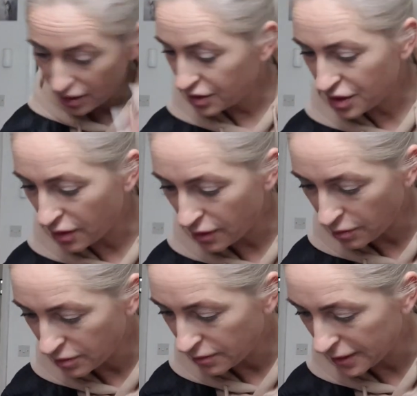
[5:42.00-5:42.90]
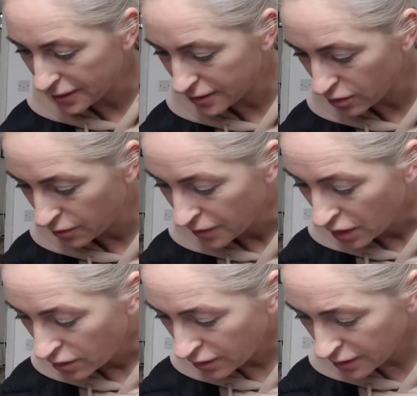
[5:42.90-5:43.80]
Nie chciałabym bardzo.
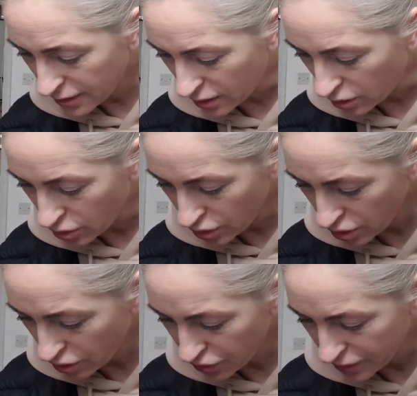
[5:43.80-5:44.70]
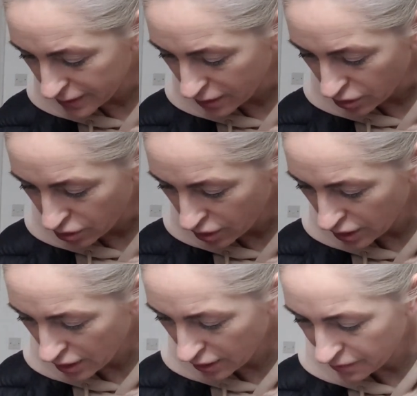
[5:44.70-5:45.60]
No i co? No i to wszystko. No
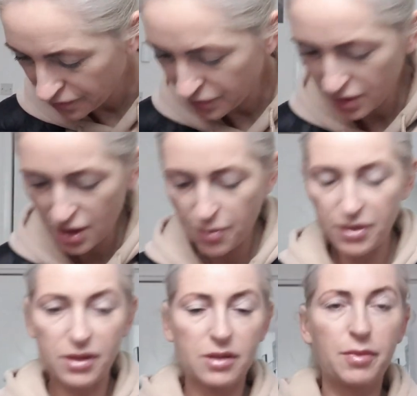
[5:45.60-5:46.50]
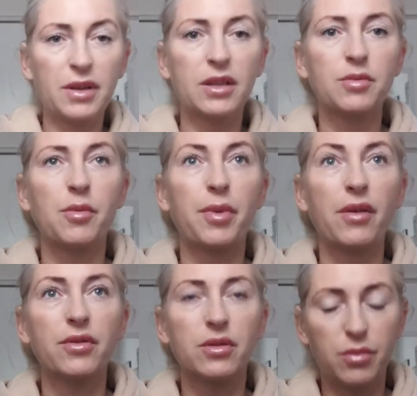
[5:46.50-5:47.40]
i ja ja będę spadać,
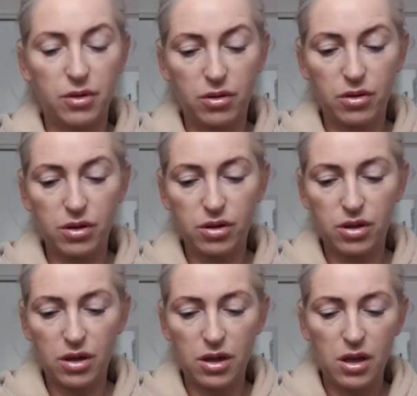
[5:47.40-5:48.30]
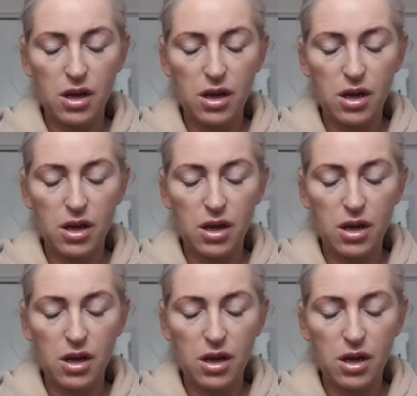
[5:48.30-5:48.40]
poprawię sobie tylko jeszcze.